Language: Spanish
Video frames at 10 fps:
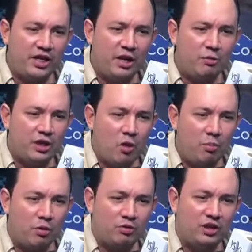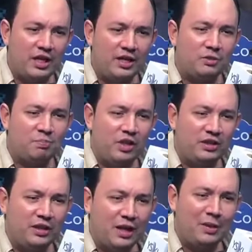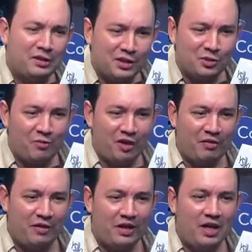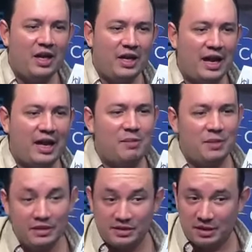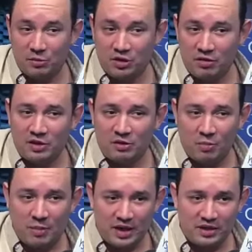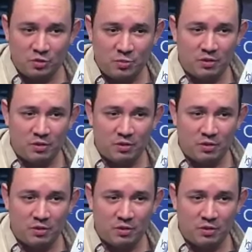Y la clase política ve en Fuerza Solidaria la única oportunidad es políticamente sobrevivir.